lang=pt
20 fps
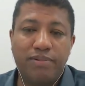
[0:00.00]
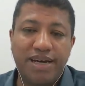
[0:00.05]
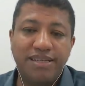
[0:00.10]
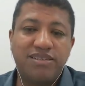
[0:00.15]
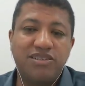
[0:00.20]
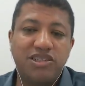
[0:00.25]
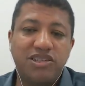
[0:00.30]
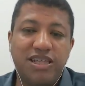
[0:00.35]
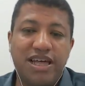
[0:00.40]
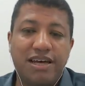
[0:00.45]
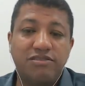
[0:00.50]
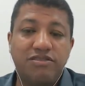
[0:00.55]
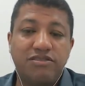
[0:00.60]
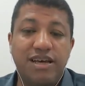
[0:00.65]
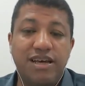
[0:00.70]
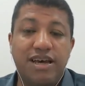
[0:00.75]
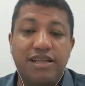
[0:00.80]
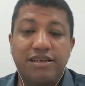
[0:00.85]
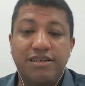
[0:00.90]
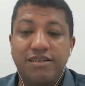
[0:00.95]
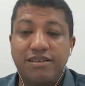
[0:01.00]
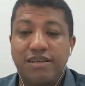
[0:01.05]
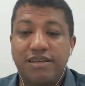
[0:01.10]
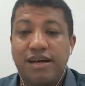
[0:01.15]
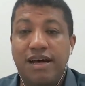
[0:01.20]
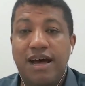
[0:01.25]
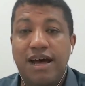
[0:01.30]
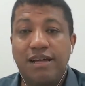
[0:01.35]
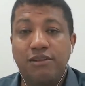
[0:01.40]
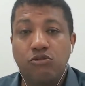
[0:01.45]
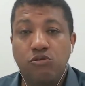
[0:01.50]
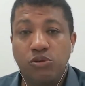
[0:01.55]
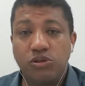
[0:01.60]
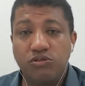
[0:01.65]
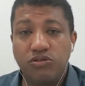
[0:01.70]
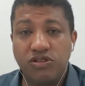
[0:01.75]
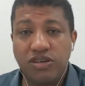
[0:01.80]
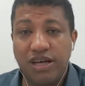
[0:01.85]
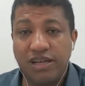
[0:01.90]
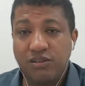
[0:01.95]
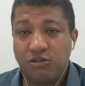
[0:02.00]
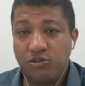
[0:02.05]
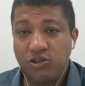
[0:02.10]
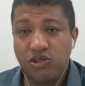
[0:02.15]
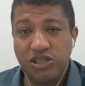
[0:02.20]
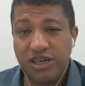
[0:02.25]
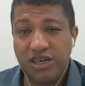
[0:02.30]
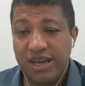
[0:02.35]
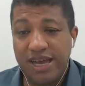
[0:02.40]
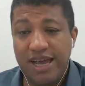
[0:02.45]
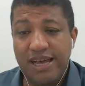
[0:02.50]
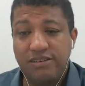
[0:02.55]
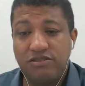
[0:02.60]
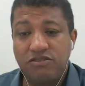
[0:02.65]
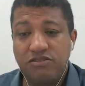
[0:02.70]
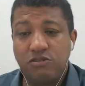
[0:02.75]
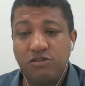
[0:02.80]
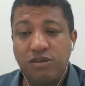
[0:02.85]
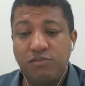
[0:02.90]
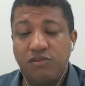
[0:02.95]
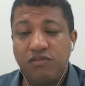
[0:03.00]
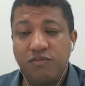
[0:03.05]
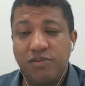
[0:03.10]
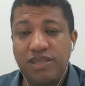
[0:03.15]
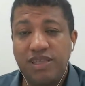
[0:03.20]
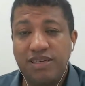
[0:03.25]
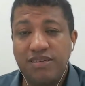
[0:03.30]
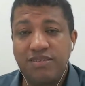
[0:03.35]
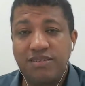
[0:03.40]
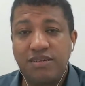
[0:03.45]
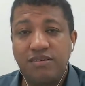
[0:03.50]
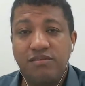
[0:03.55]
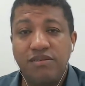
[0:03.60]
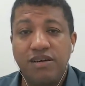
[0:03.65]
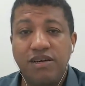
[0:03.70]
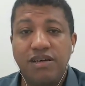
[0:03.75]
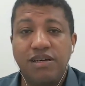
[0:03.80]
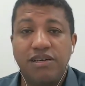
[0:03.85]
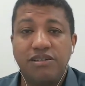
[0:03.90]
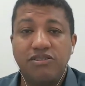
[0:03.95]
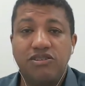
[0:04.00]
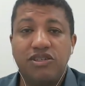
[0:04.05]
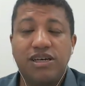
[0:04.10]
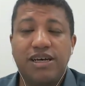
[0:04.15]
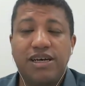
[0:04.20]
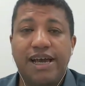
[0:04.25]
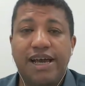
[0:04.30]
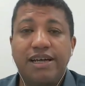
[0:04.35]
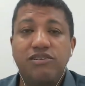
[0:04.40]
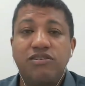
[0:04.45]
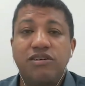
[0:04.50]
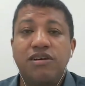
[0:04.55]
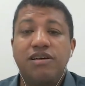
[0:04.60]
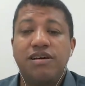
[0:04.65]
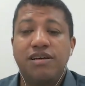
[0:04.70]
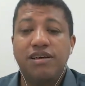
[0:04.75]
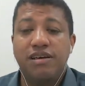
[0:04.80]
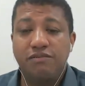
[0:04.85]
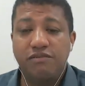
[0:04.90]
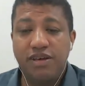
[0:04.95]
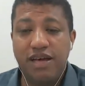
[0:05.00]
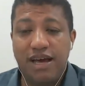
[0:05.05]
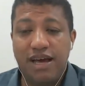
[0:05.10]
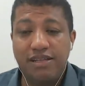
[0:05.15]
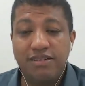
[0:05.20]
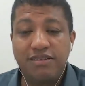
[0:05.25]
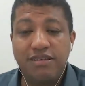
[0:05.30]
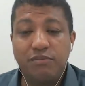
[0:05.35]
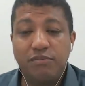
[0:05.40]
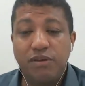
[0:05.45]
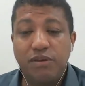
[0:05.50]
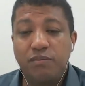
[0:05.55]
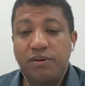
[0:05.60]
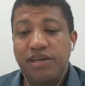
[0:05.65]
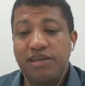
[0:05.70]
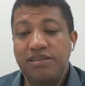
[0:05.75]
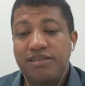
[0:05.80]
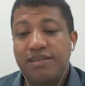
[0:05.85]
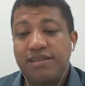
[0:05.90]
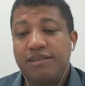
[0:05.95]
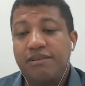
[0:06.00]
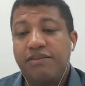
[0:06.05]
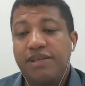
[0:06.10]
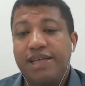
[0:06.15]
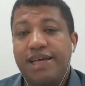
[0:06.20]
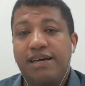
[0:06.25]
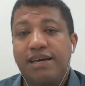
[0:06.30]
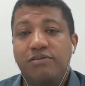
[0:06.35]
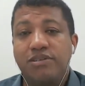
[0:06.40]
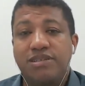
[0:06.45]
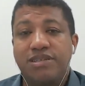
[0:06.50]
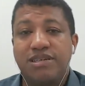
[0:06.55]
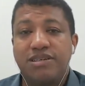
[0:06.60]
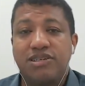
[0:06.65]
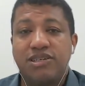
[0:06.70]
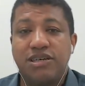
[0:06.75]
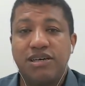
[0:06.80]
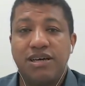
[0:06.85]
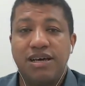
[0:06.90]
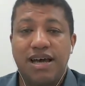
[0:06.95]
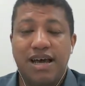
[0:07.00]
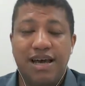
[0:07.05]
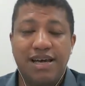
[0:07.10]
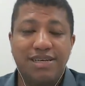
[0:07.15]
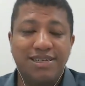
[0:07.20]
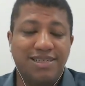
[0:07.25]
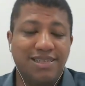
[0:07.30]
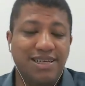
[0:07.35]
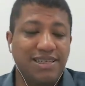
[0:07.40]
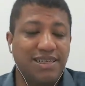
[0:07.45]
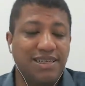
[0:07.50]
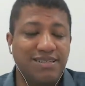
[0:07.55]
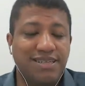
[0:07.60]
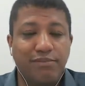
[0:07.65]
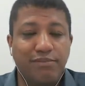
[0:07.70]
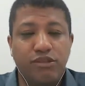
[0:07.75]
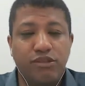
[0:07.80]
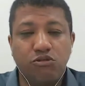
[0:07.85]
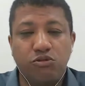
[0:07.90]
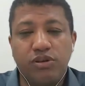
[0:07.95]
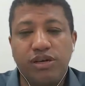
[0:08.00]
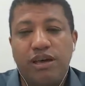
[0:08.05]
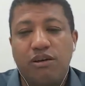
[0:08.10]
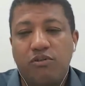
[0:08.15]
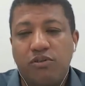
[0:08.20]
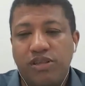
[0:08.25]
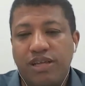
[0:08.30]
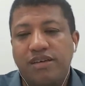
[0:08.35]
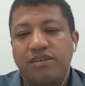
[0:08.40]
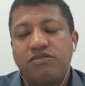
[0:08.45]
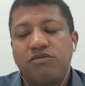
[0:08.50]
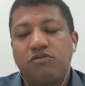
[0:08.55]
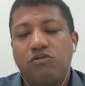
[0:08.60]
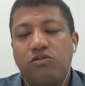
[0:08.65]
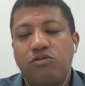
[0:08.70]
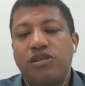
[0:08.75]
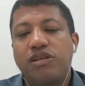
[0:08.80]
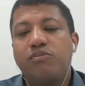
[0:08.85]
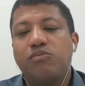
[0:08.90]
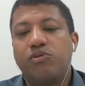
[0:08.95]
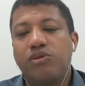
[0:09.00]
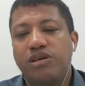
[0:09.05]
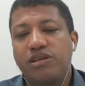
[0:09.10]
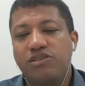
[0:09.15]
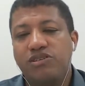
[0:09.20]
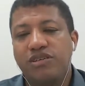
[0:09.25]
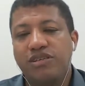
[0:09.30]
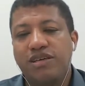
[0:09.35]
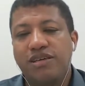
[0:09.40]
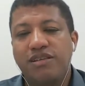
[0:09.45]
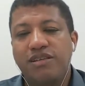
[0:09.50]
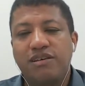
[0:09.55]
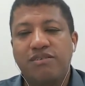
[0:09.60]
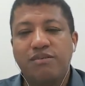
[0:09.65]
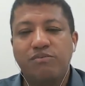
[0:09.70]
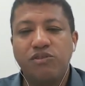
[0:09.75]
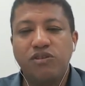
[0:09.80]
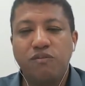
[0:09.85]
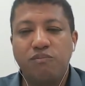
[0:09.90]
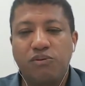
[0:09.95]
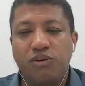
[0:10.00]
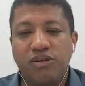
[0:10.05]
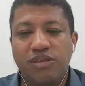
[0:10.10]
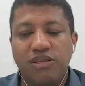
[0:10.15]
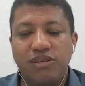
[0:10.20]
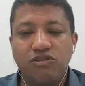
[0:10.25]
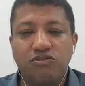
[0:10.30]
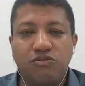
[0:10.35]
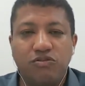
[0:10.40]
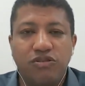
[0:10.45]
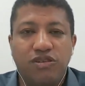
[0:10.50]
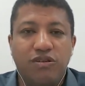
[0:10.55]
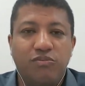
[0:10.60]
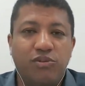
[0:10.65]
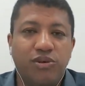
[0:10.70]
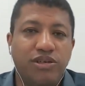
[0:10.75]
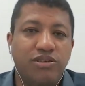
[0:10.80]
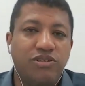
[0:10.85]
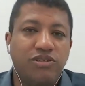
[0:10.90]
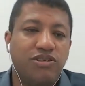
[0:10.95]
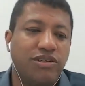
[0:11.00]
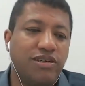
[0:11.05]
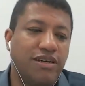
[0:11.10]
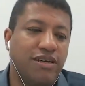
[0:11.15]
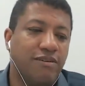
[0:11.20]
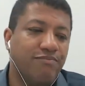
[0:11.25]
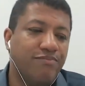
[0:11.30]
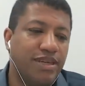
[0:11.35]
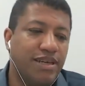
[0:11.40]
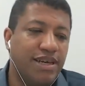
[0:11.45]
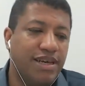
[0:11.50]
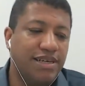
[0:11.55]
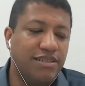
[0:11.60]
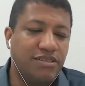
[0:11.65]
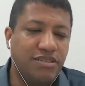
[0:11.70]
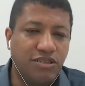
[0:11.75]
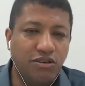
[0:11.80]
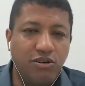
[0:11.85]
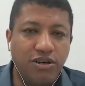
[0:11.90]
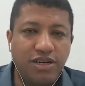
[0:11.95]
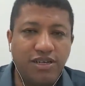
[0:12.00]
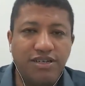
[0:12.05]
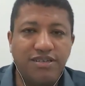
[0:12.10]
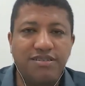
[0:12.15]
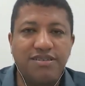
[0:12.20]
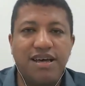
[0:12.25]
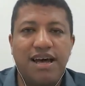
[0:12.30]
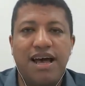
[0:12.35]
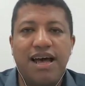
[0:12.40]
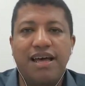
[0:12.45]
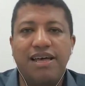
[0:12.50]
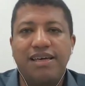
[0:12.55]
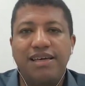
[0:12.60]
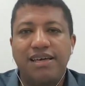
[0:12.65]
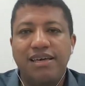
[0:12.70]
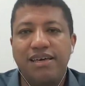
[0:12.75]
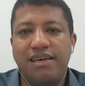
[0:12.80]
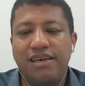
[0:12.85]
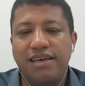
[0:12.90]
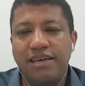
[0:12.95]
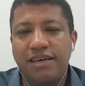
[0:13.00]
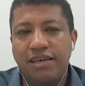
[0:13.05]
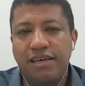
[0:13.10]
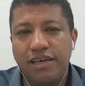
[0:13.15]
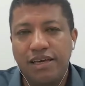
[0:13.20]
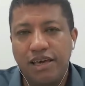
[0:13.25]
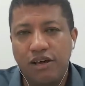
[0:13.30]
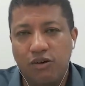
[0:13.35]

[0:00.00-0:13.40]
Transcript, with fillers: para a base de dados dela. A, todo o cartão de crédito, toda a movimentação de crédito enviadas também para a Receita Federal. Ou seja, a Receita sabe tudo o que acontece com o contribuinte. Né? Então, é muito importante o contribuinte é, se organizar e, e